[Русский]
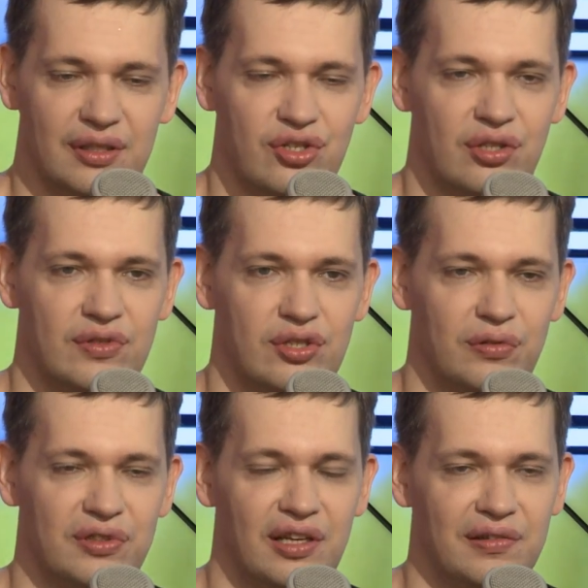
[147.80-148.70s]
значит,
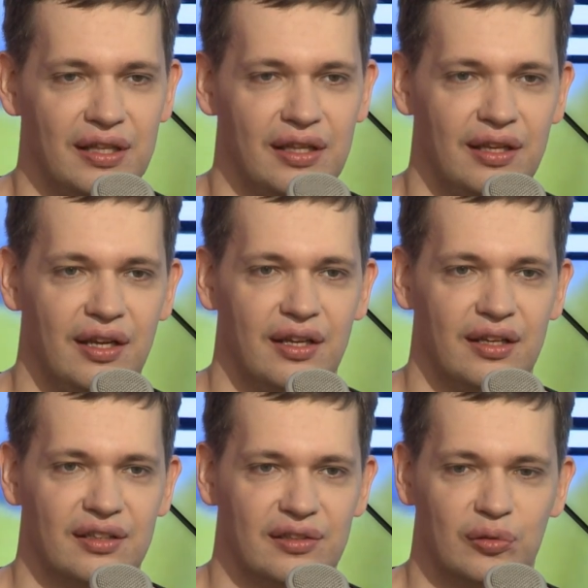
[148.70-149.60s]
все, виноват.
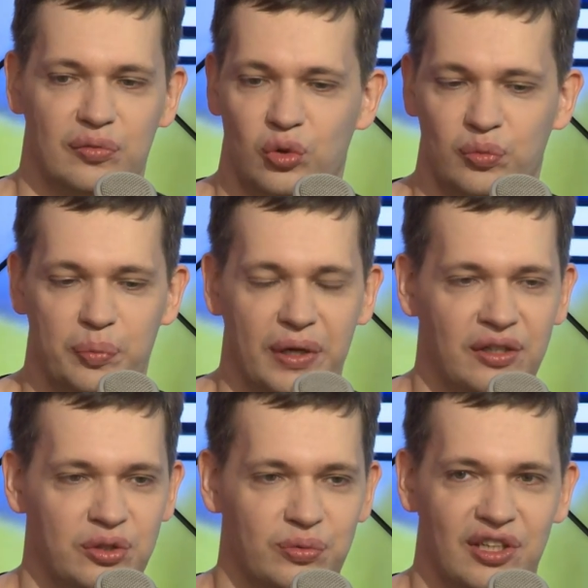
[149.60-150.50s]
Мог бы
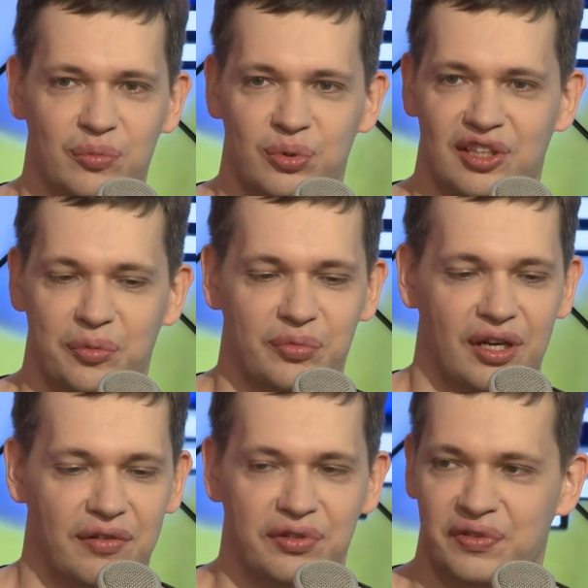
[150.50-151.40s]
поехать куда-нибудь там
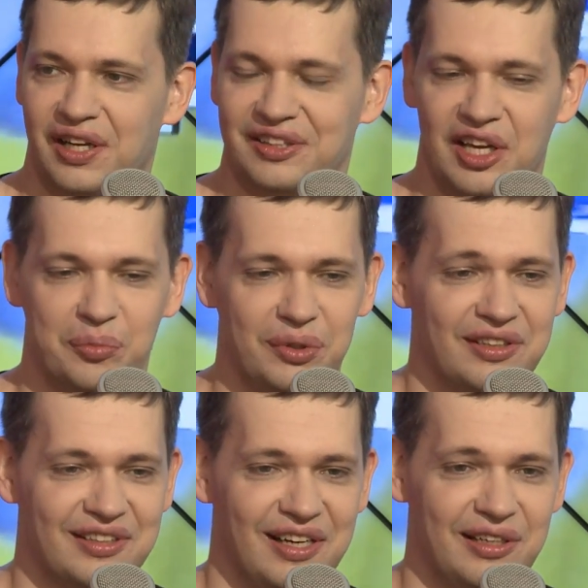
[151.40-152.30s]
а, в ФК
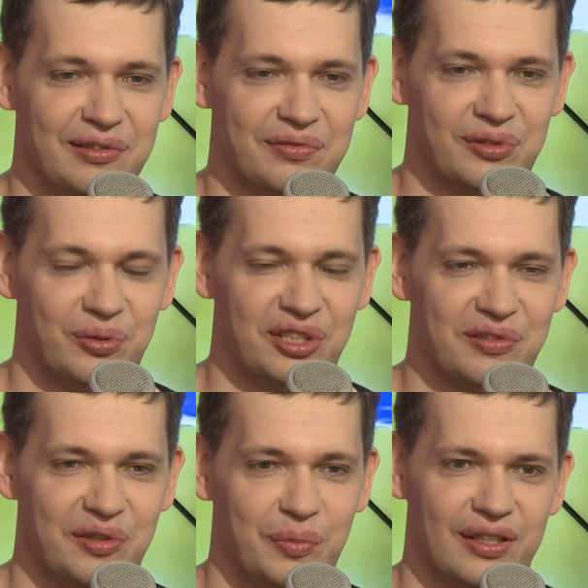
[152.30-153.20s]
Таймыр, да, в
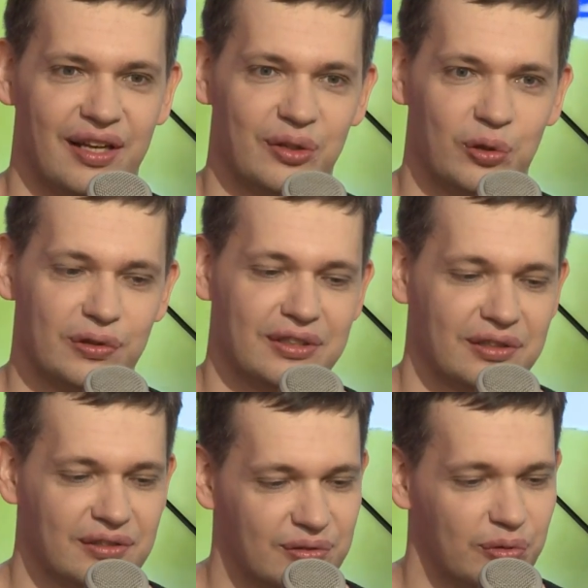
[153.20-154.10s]
другие времена. Но вот
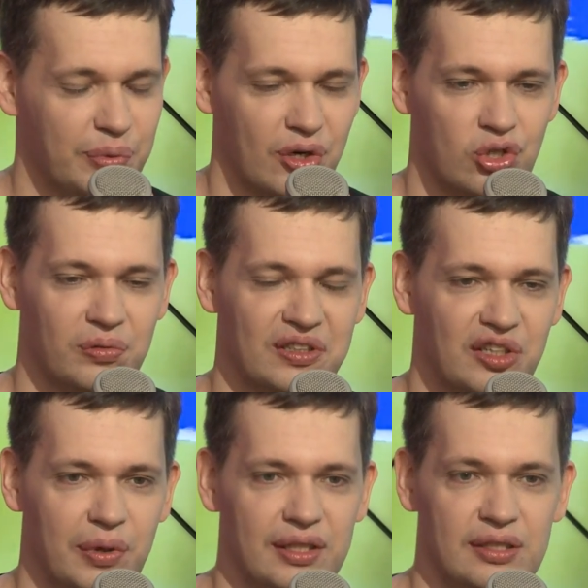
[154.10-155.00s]
э, он перешел в
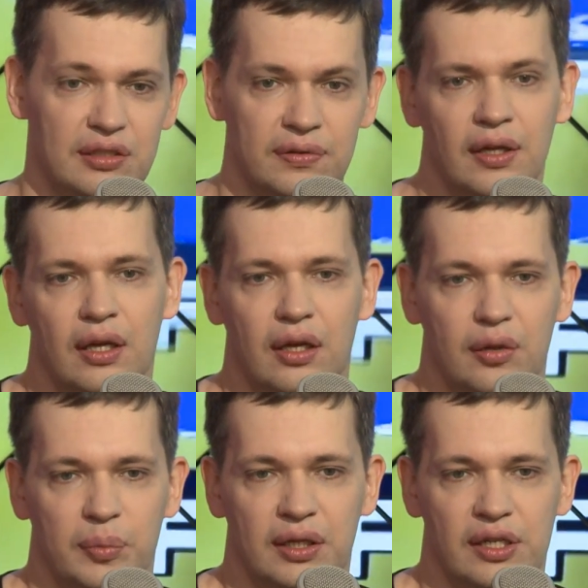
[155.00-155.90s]
Локомотив.
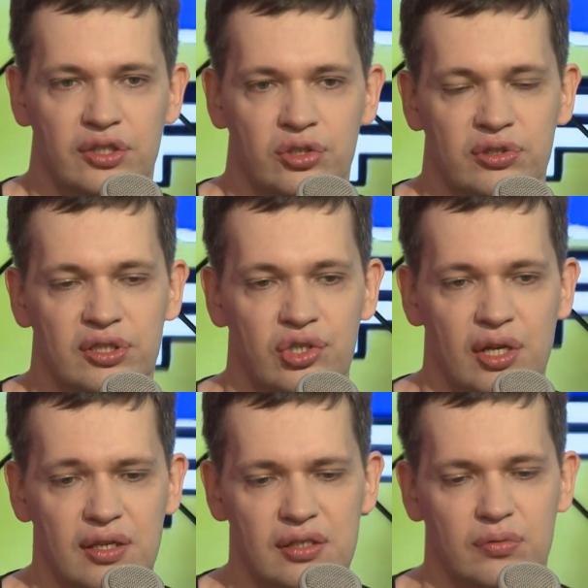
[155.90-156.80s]
Мне кажется, что
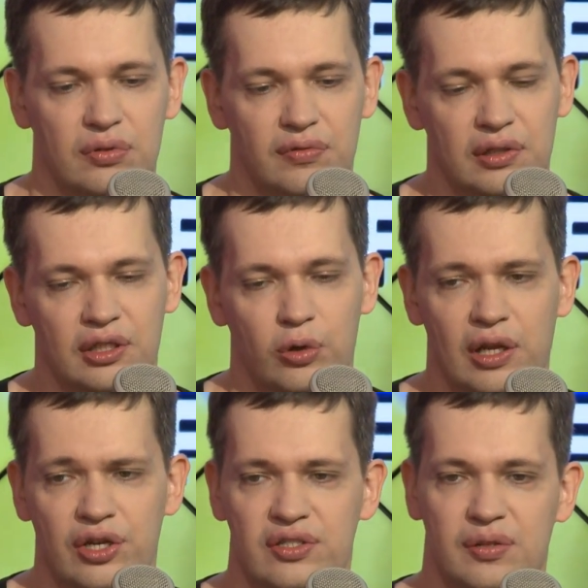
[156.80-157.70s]
сейчас вот волна
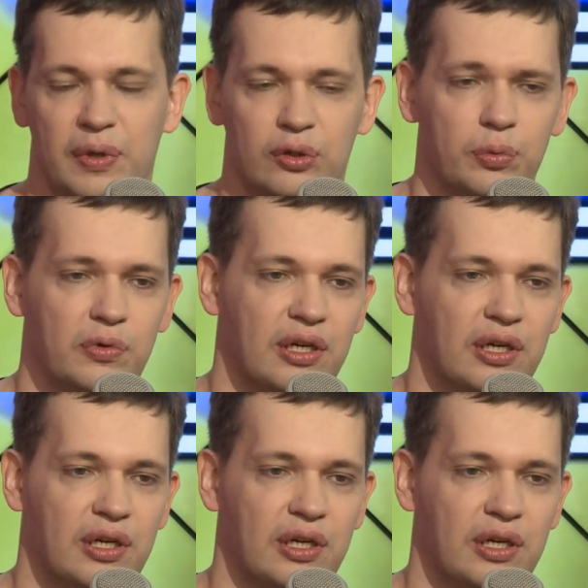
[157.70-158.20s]
уляжется, потом его,